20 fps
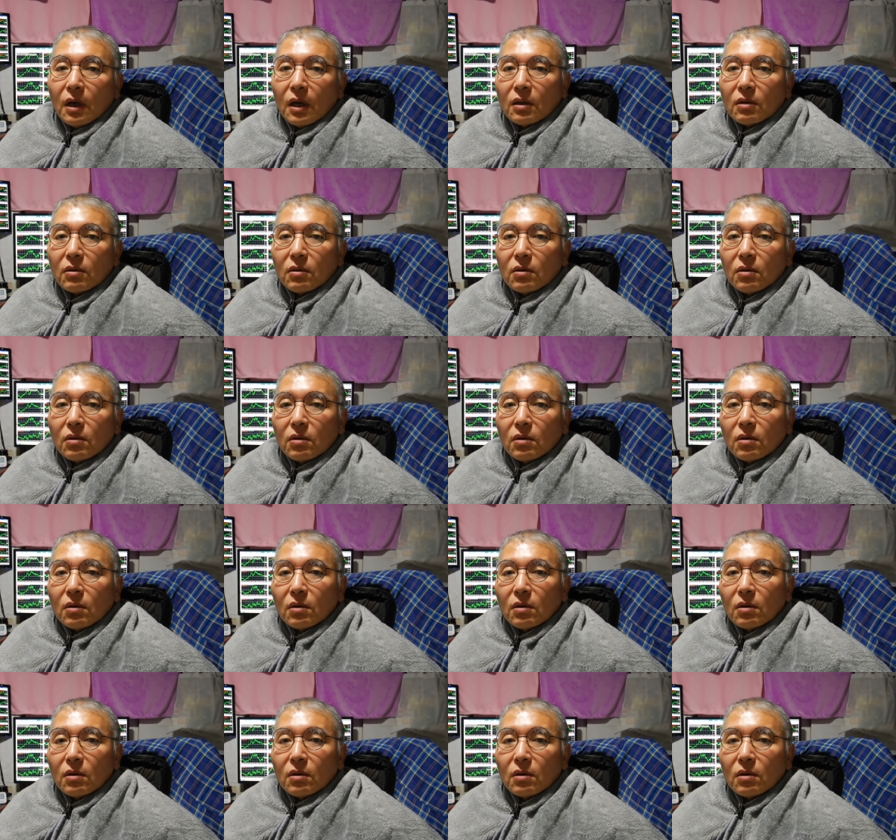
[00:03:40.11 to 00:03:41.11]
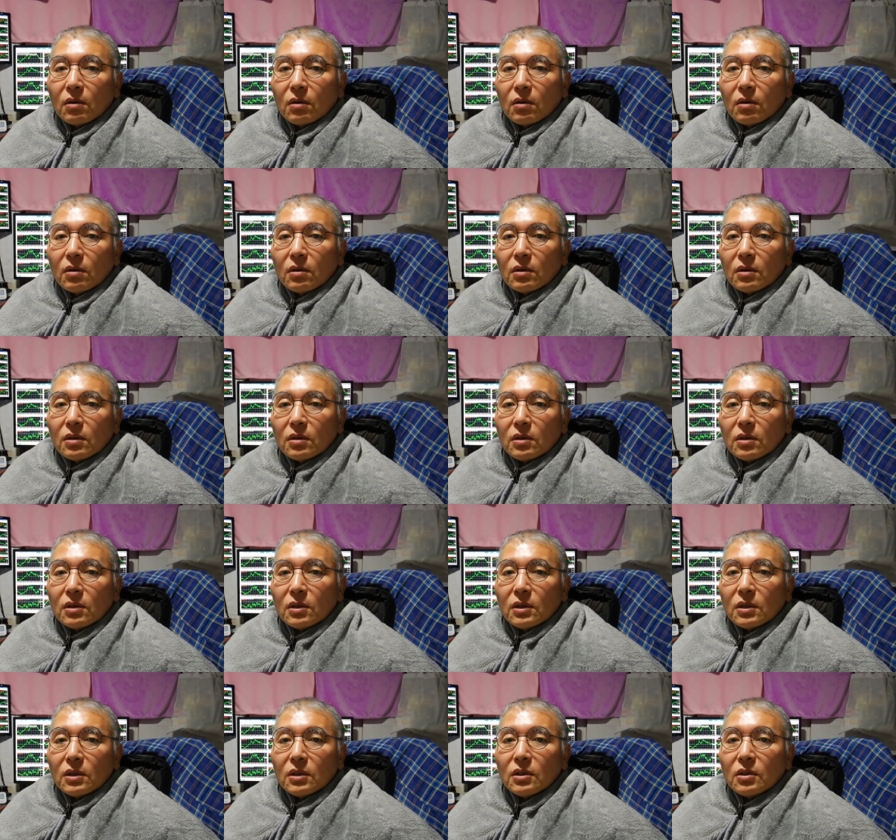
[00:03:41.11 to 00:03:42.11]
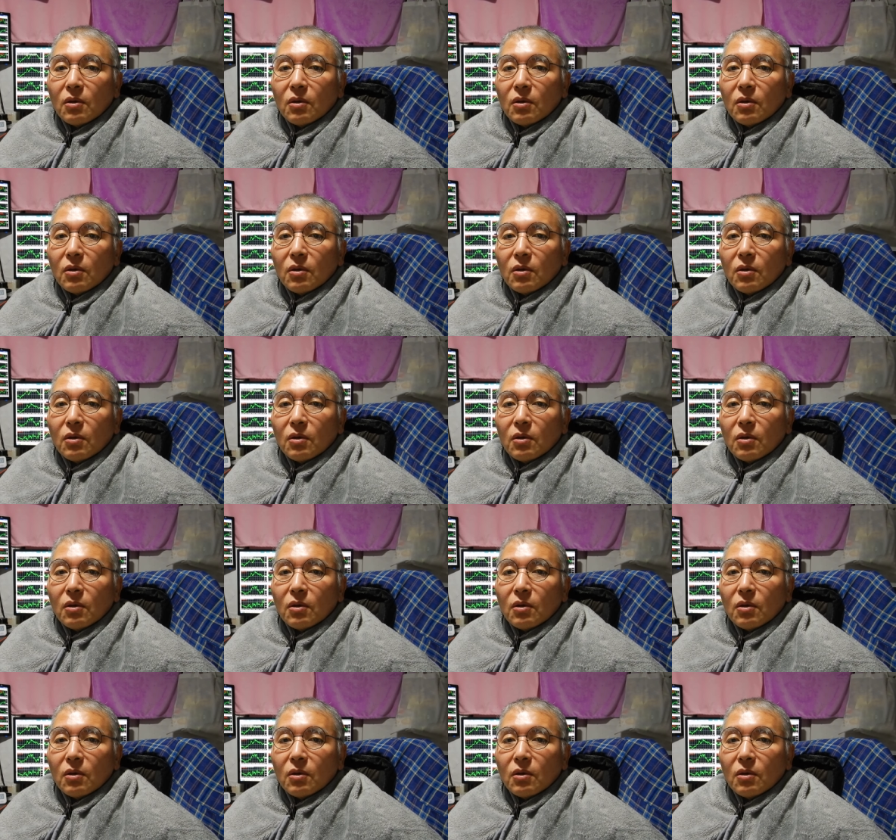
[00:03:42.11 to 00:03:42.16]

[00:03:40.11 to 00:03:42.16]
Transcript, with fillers: あのー、